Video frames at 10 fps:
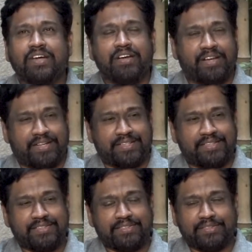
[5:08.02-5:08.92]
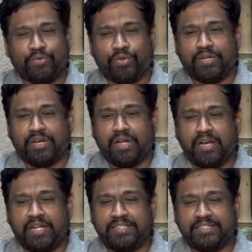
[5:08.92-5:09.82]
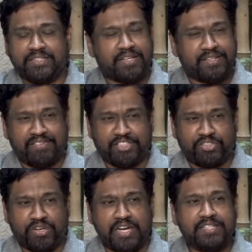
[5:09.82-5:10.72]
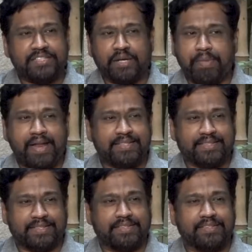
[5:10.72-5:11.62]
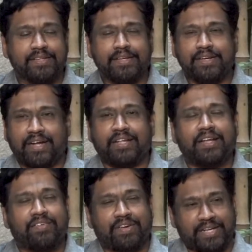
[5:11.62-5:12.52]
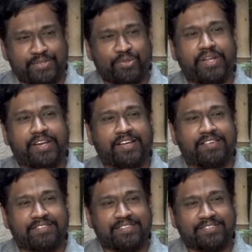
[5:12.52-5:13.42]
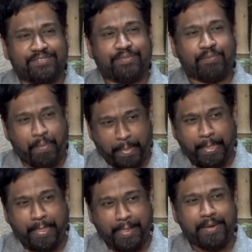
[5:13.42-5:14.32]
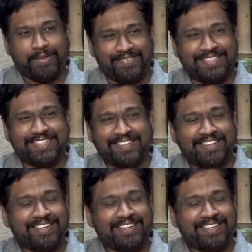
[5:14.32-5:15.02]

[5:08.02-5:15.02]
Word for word: சாங் இருக்குது ஒரு நாலு அஞ்சு சாங் இதில் வச்சிடும் ரெண்டு சாங் பேலன்ஸ் இருக்குது அதை நான் அவர்கிட்ட சொல்லியிருக்கேன் அது காம்போ அமைஞ்சா அப்படி அதை வச்சுருங்க